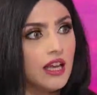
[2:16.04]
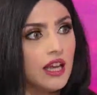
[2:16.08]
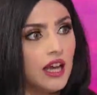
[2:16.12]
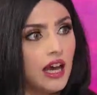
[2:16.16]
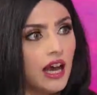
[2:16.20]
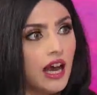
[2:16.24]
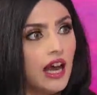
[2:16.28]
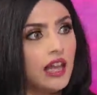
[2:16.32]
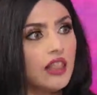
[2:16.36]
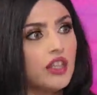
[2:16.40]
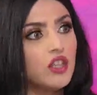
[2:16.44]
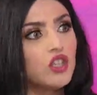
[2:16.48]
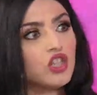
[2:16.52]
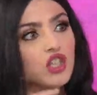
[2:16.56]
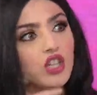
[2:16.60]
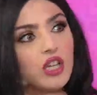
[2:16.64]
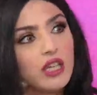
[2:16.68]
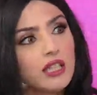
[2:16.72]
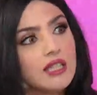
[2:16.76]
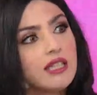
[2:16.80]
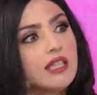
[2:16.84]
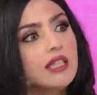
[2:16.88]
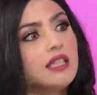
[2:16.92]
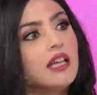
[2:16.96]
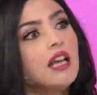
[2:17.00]
هذه
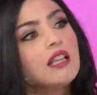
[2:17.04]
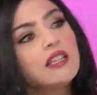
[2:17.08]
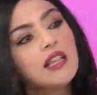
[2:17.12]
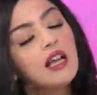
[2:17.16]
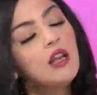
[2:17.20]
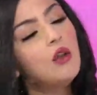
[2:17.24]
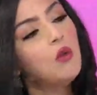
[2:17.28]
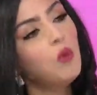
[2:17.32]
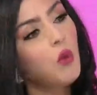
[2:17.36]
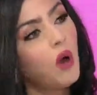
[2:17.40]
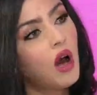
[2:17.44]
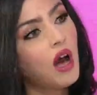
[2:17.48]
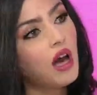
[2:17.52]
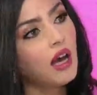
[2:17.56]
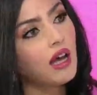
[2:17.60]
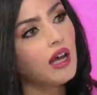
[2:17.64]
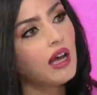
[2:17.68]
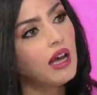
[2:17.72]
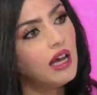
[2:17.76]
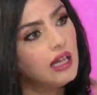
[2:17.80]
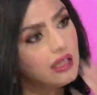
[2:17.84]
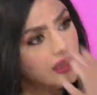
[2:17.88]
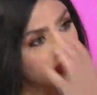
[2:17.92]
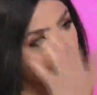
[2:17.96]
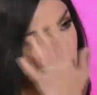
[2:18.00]
الشخصيات على الواقع
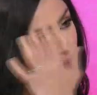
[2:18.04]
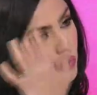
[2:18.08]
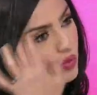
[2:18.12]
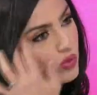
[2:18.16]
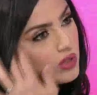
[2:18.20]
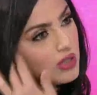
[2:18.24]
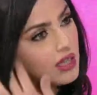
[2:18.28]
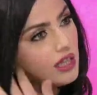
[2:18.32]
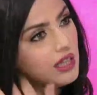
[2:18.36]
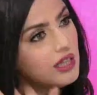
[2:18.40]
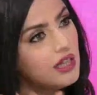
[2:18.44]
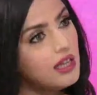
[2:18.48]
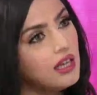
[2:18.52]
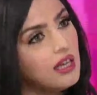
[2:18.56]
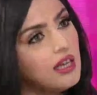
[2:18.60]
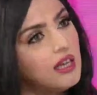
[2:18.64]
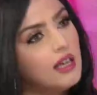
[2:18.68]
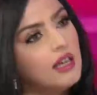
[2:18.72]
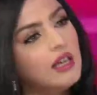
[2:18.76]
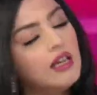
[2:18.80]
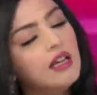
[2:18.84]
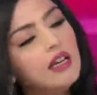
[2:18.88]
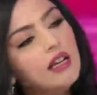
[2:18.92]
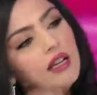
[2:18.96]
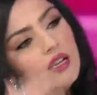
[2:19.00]
حتى توصل
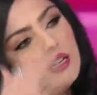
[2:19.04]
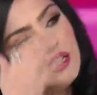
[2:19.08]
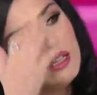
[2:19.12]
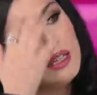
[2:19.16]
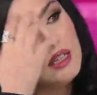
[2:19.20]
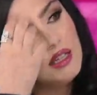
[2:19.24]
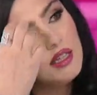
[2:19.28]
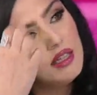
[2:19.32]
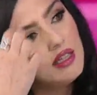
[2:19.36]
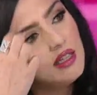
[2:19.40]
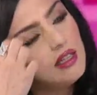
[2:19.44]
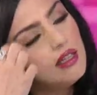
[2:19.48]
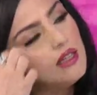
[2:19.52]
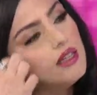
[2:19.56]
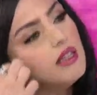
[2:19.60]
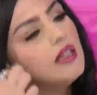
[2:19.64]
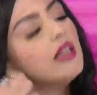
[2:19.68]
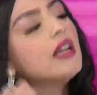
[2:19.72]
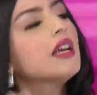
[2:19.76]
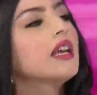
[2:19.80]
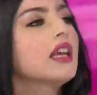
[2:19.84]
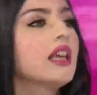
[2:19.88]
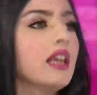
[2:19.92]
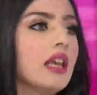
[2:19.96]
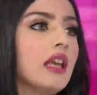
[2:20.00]
صحيح آه، توجهون
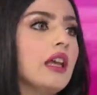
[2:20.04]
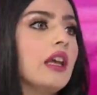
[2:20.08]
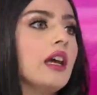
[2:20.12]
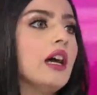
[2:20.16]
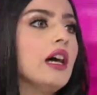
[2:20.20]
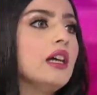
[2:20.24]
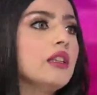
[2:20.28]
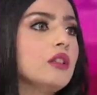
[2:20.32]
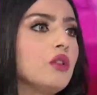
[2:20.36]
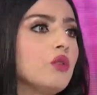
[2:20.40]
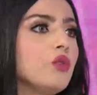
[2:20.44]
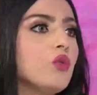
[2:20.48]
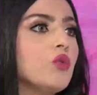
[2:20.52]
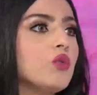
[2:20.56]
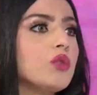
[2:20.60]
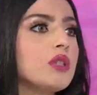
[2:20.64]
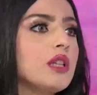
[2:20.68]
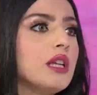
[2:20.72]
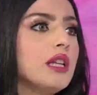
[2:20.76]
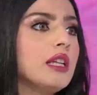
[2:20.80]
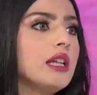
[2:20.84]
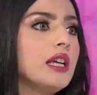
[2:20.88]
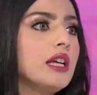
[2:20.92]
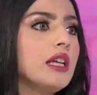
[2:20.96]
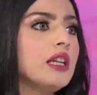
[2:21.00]
الرساله اي حتى
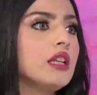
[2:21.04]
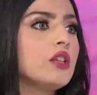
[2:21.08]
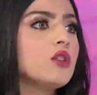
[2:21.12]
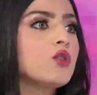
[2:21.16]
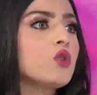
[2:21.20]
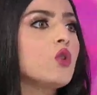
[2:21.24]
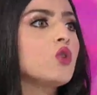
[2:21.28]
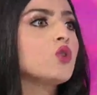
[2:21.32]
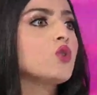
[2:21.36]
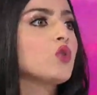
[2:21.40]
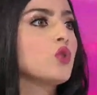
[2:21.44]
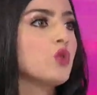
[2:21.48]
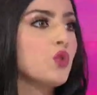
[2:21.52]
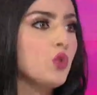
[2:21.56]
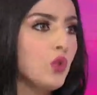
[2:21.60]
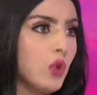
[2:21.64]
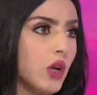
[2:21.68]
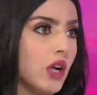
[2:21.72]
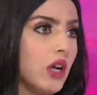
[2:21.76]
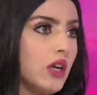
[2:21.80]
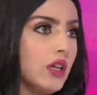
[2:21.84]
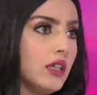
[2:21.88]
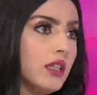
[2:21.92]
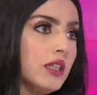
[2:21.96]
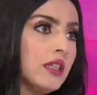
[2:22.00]
توصل يعني صوت
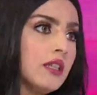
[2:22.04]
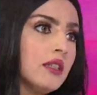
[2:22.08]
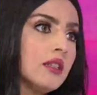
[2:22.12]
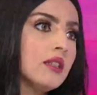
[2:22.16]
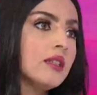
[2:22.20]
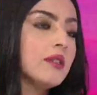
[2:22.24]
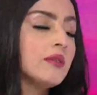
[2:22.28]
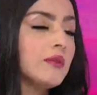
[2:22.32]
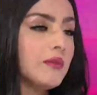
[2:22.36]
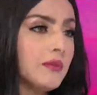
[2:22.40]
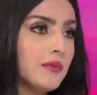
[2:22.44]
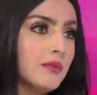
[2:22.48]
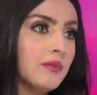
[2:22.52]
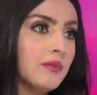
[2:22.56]
صوره صح